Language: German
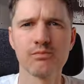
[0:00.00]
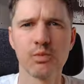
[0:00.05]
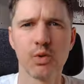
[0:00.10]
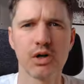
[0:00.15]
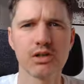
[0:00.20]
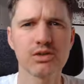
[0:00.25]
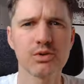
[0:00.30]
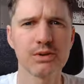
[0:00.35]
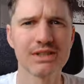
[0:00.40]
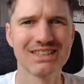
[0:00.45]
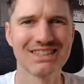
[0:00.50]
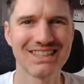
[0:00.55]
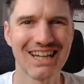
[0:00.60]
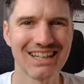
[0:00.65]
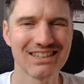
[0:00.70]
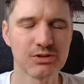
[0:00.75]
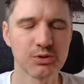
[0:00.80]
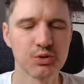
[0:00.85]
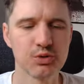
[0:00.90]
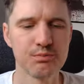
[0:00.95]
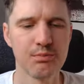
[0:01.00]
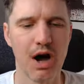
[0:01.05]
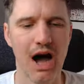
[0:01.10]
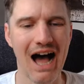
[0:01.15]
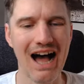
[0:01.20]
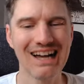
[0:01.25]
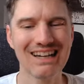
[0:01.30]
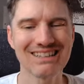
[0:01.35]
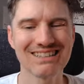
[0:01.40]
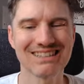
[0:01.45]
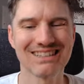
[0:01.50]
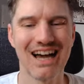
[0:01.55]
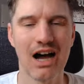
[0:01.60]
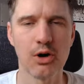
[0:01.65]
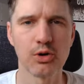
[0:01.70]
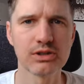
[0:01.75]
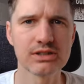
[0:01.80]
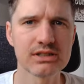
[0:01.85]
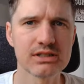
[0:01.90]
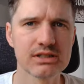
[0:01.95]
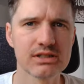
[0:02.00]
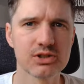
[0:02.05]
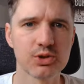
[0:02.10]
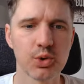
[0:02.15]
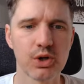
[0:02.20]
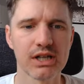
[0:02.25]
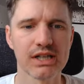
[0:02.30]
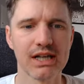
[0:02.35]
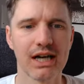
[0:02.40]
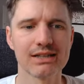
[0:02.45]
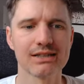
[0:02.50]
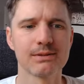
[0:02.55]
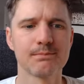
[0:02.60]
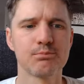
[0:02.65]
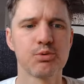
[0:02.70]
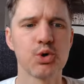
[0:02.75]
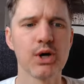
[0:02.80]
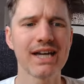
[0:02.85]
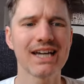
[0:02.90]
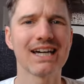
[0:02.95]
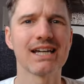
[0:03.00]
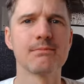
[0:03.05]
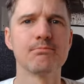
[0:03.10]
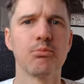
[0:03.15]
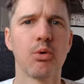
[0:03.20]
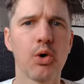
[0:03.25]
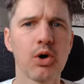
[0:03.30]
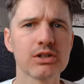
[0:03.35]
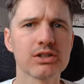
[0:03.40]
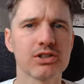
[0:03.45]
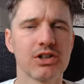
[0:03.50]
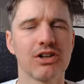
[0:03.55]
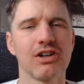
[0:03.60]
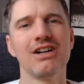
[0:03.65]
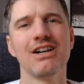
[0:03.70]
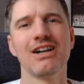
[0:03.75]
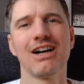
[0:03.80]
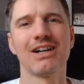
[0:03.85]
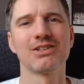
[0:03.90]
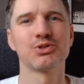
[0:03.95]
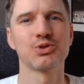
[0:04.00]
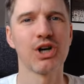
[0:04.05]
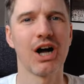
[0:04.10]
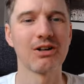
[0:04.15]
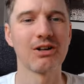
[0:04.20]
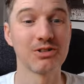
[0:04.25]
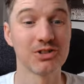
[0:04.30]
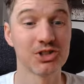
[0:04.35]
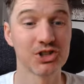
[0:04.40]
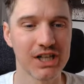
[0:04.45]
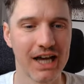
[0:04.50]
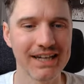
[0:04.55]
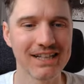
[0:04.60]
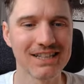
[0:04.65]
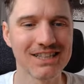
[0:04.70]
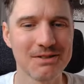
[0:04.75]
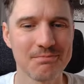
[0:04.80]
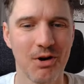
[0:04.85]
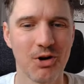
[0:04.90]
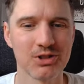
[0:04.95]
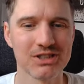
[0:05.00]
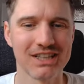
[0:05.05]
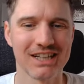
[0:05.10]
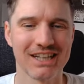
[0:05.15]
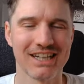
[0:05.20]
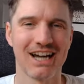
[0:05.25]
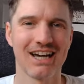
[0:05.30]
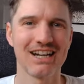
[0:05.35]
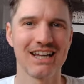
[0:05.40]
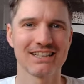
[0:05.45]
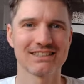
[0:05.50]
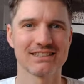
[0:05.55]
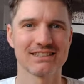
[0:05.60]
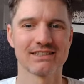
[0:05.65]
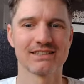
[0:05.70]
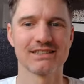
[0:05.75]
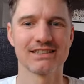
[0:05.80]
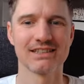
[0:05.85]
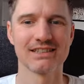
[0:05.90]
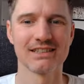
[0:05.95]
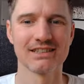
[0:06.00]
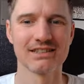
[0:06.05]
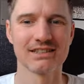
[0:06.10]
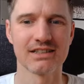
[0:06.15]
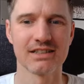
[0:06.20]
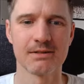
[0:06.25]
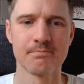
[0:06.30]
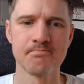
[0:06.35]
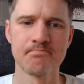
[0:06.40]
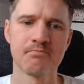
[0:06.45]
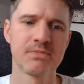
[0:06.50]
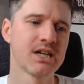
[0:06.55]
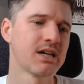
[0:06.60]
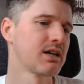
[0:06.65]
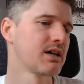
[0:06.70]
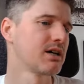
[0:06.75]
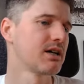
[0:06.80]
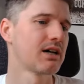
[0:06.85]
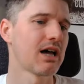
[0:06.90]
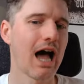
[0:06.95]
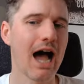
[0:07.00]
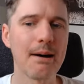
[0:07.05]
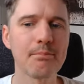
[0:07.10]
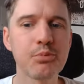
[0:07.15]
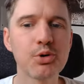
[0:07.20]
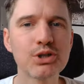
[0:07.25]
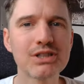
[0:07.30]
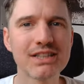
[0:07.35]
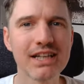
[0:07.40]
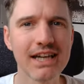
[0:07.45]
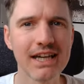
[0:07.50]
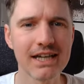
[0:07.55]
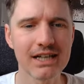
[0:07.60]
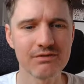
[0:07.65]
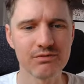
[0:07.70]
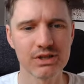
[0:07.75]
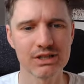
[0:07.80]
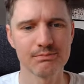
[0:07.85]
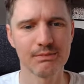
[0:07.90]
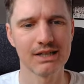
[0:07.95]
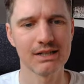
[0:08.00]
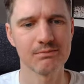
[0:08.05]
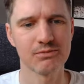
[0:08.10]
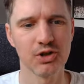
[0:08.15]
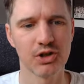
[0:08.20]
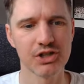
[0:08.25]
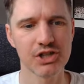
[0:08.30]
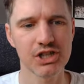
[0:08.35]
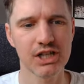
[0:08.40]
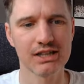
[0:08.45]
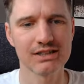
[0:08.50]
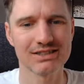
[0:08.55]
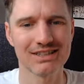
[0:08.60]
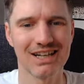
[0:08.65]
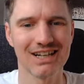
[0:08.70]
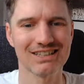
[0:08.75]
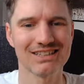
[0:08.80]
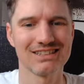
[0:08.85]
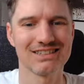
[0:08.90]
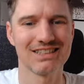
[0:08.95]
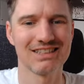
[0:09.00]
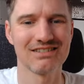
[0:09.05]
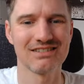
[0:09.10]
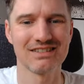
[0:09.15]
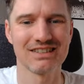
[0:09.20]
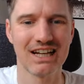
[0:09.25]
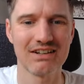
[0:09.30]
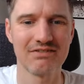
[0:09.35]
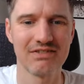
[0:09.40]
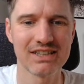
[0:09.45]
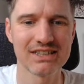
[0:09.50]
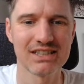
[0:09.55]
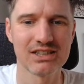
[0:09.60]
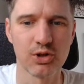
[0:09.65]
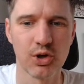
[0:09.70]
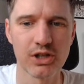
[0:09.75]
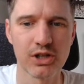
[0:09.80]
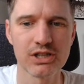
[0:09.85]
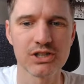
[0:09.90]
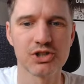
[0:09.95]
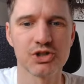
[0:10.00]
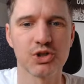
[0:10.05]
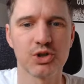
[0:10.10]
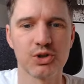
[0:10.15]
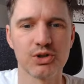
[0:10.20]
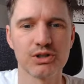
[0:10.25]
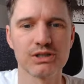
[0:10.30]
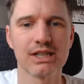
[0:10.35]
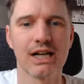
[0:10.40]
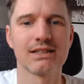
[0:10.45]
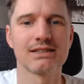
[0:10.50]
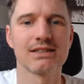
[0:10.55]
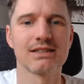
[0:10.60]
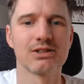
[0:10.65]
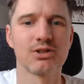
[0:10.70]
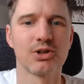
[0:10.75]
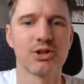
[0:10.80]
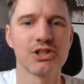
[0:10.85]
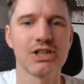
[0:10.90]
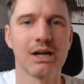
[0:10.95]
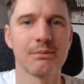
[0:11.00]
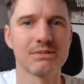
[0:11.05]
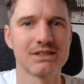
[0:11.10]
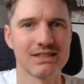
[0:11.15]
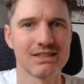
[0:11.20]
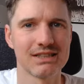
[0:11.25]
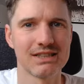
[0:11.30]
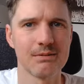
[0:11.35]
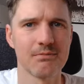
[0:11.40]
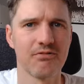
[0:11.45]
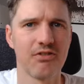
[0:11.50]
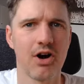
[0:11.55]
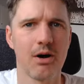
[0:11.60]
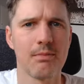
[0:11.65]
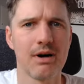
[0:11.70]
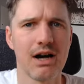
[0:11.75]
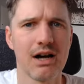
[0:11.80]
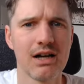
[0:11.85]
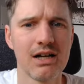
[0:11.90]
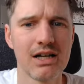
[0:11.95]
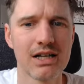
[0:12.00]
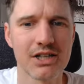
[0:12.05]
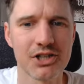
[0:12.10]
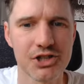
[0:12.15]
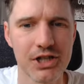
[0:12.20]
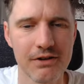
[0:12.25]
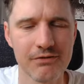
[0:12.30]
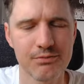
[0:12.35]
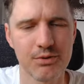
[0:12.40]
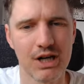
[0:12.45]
Walgreens hat über 8000 sogenannte Brick and Mortar, also aus Stein gebaute, real existierende Apotheken würde man in Deutschland sagen, die sind teilweise deutlich größer als in Deutschland, aber sie sind im Pharma-Geschäft.